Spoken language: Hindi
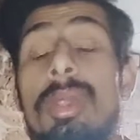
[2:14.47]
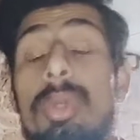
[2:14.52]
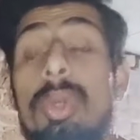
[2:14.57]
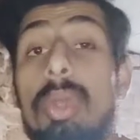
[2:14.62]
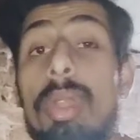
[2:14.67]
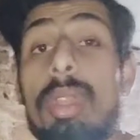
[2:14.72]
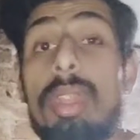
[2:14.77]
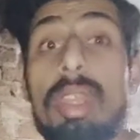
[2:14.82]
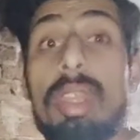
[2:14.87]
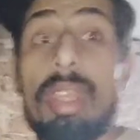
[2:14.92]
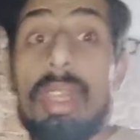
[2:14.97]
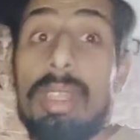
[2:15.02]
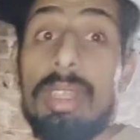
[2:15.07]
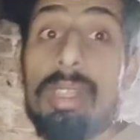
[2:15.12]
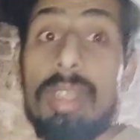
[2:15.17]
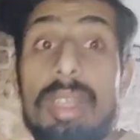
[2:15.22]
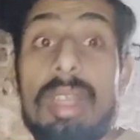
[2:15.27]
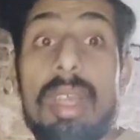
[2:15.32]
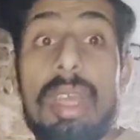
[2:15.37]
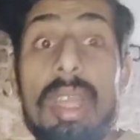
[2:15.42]
थोड़ी देर
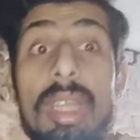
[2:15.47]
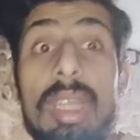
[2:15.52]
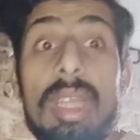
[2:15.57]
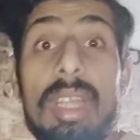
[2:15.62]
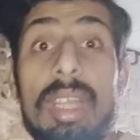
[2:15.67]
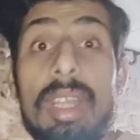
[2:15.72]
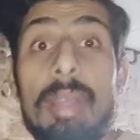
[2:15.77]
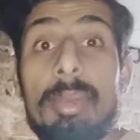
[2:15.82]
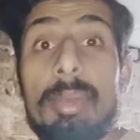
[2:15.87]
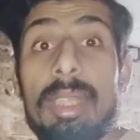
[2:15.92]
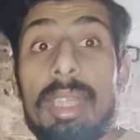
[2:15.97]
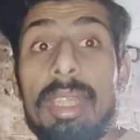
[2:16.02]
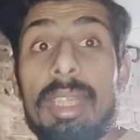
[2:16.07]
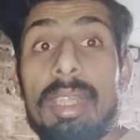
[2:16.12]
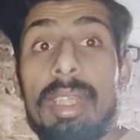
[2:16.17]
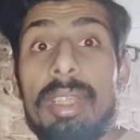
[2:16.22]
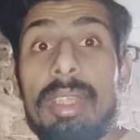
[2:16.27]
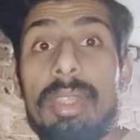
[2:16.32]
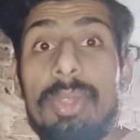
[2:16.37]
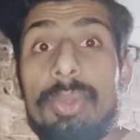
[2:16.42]
इंतज़ार करना
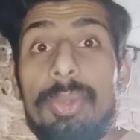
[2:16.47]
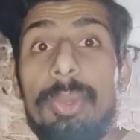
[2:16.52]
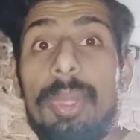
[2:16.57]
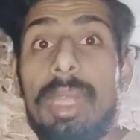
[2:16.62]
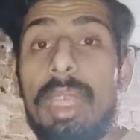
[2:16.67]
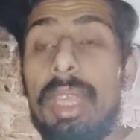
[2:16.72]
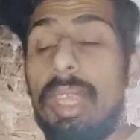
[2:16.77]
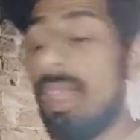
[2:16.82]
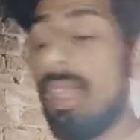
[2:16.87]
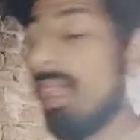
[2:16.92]
पड़ेगा क्योंकि